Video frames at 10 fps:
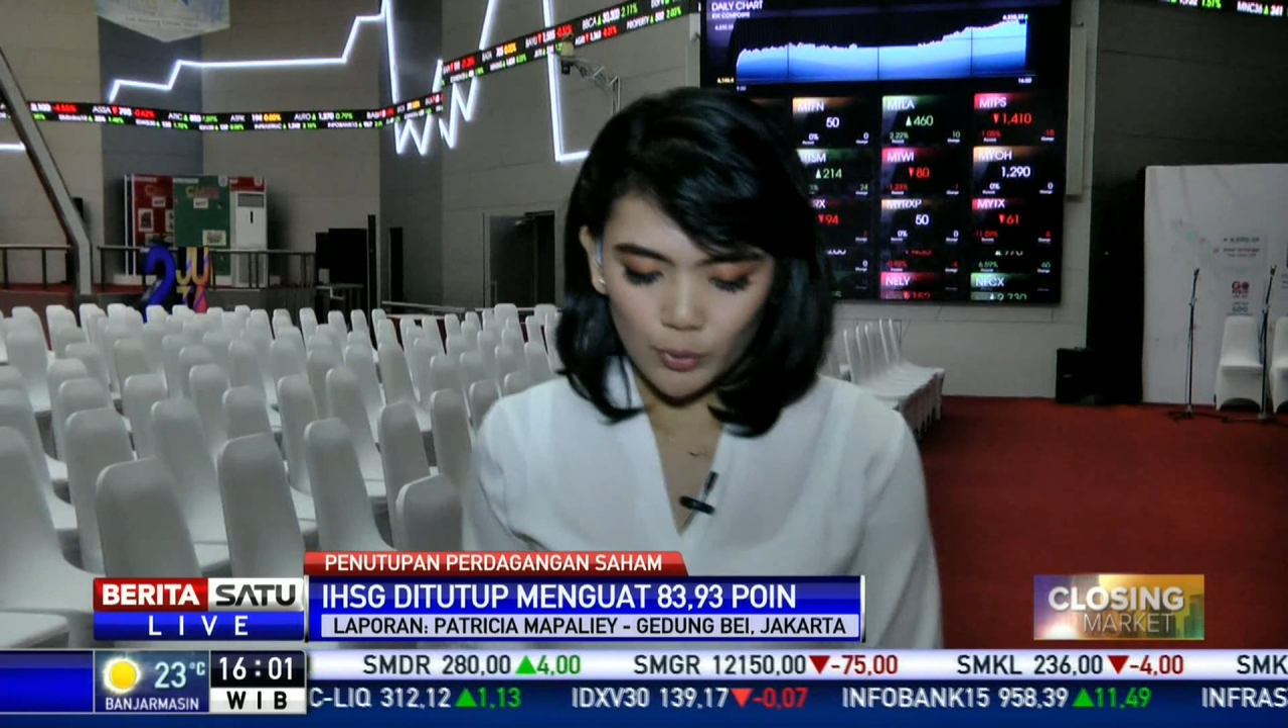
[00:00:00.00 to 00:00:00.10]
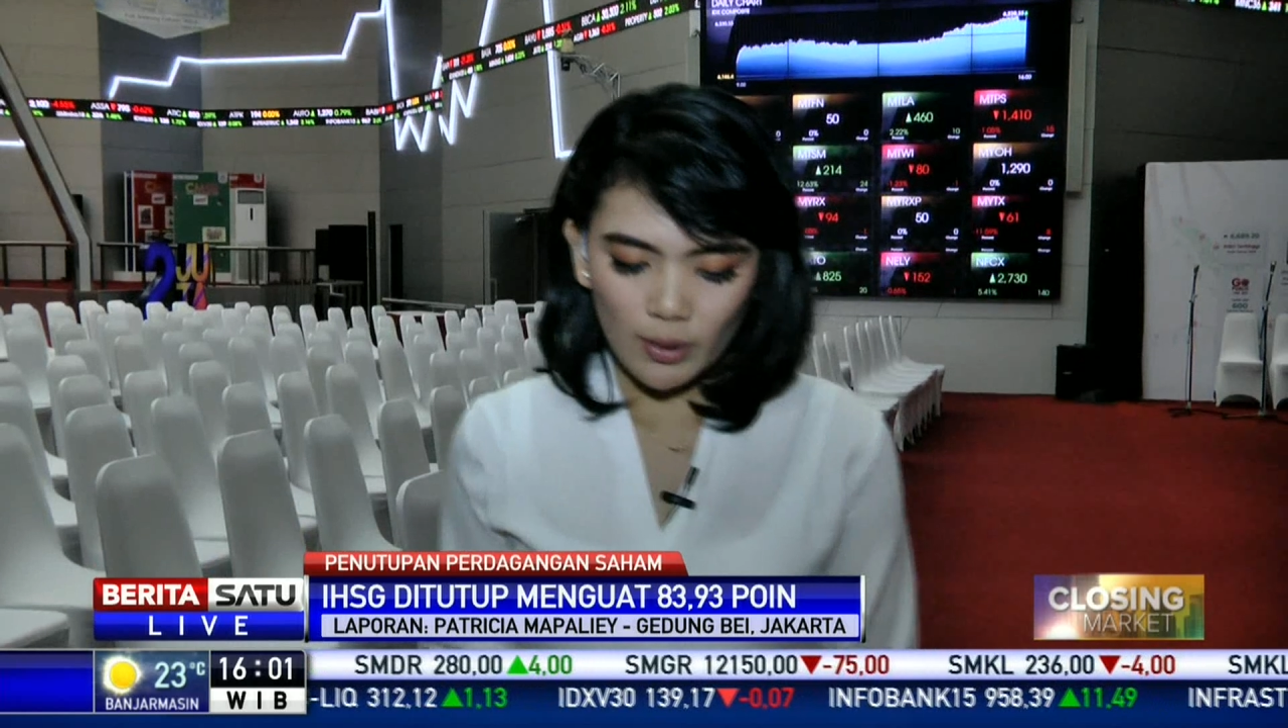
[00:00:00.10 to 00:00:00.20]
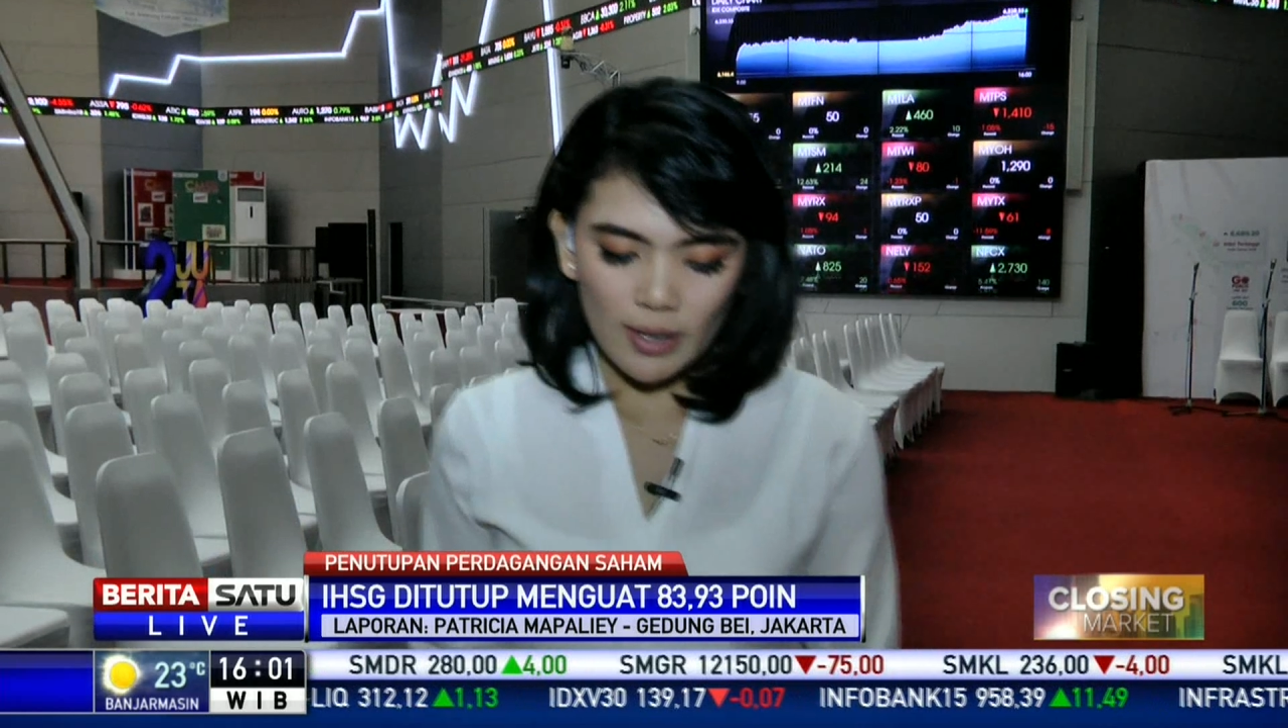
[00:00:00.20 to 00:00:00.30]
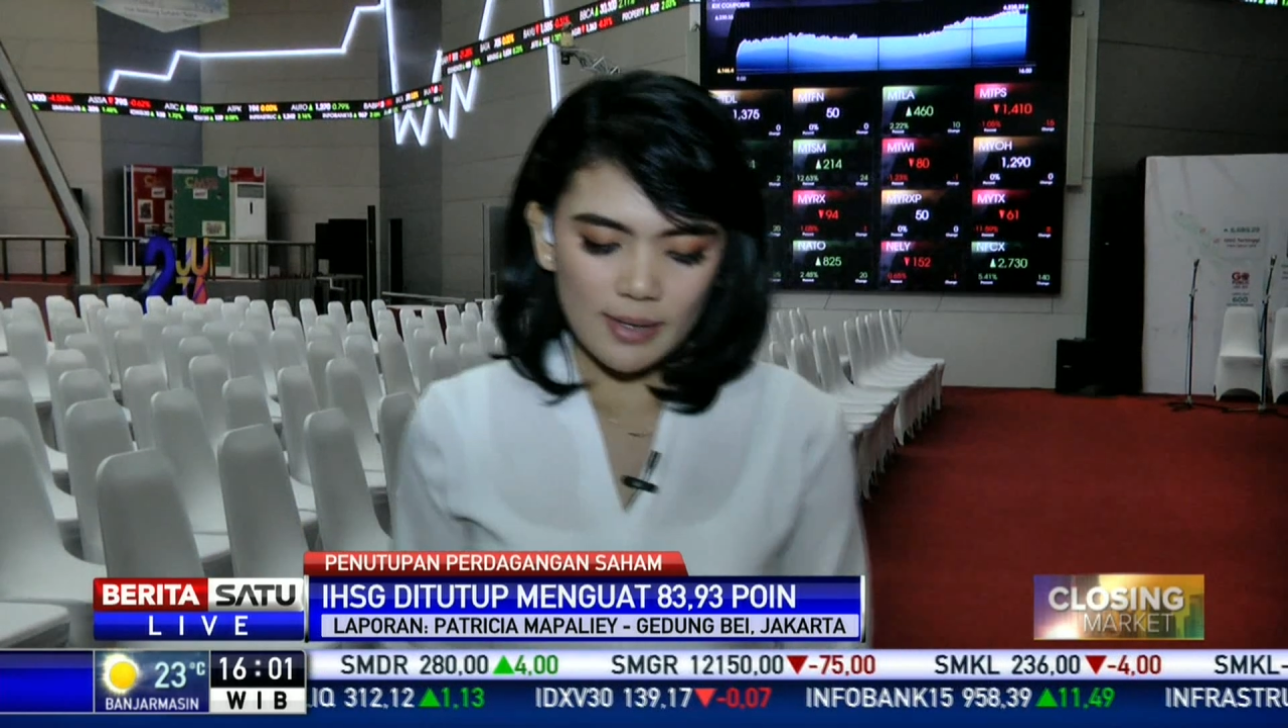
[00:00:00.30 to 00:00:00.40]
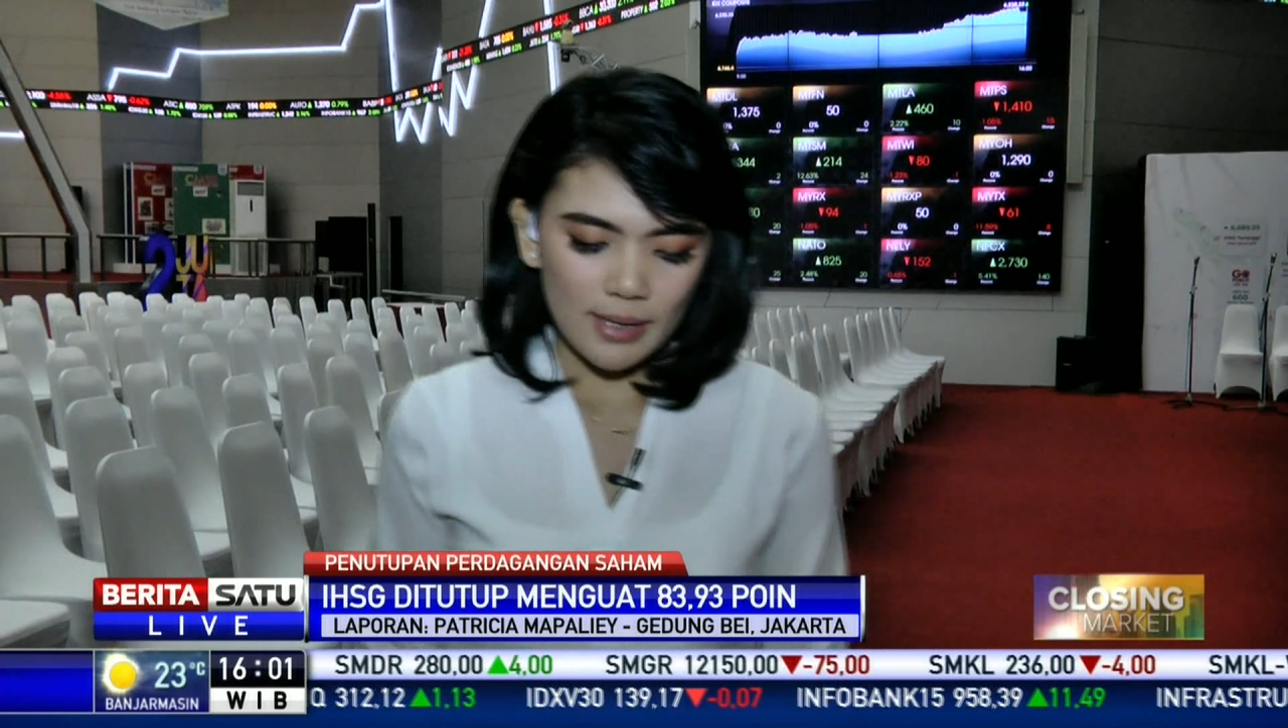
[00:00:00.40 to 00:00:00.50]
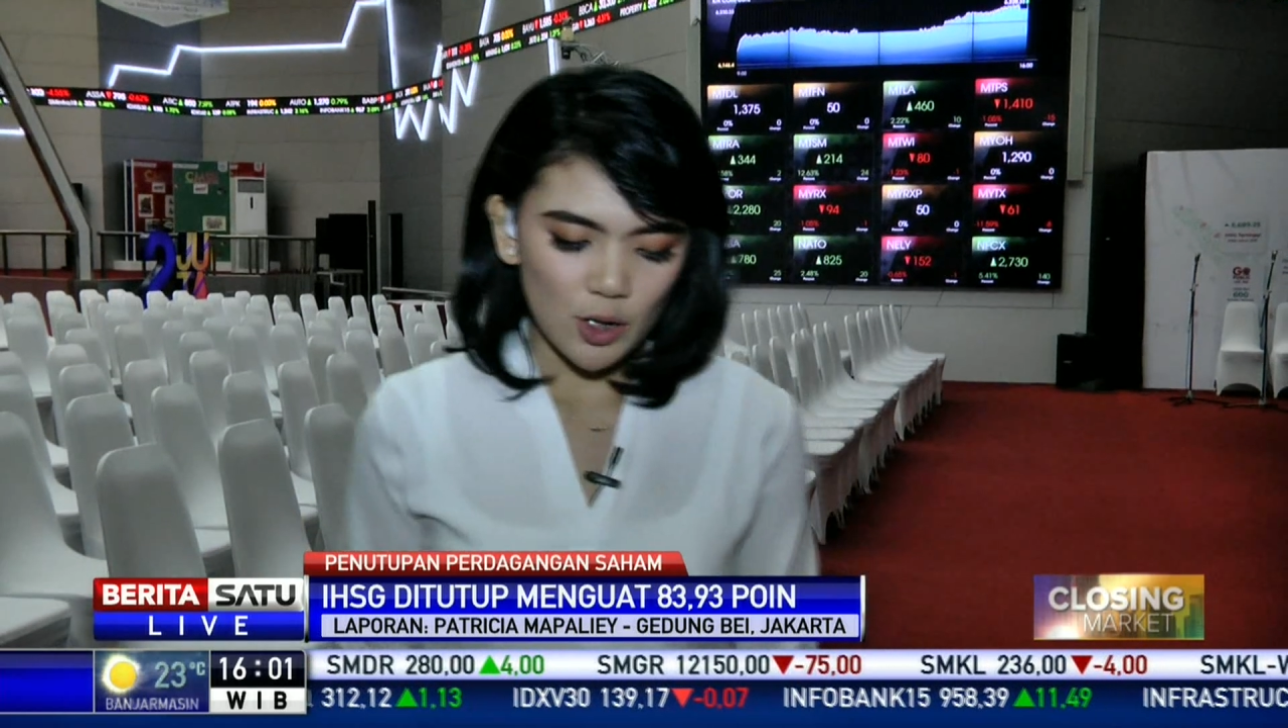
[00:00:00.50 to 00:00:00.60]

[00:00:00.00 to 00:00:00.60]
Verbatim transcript: untuk eh,